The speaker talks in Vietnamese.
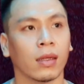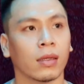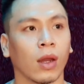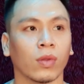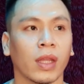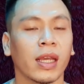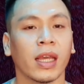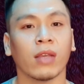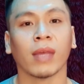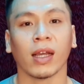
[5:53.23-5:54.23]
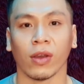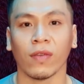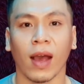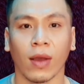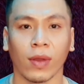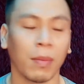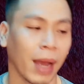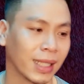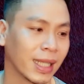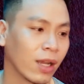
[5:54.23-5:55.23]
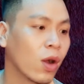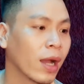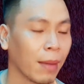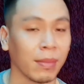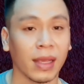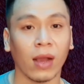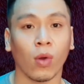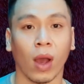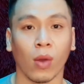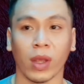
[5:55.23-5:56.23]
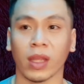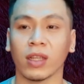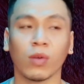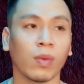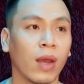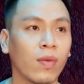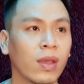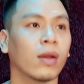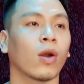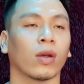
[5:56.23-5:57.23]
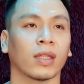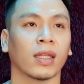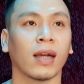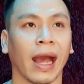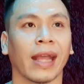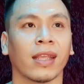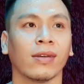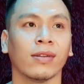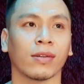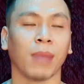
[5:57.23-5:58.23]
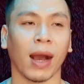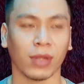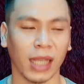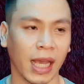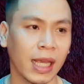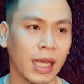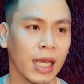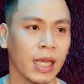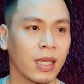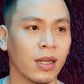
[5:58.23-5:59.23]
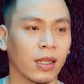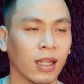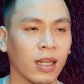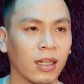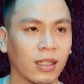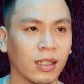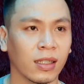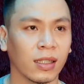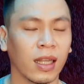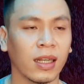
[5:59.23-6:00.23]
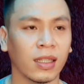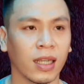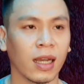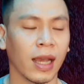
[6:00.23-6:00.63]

đầu tiên khi chúng ta ngửi vào các bạn sẽ có cảm giác hoa quỳ thiên trúc nếu như còn sơ khai chưa được bào chế chưa được tinh tinh chất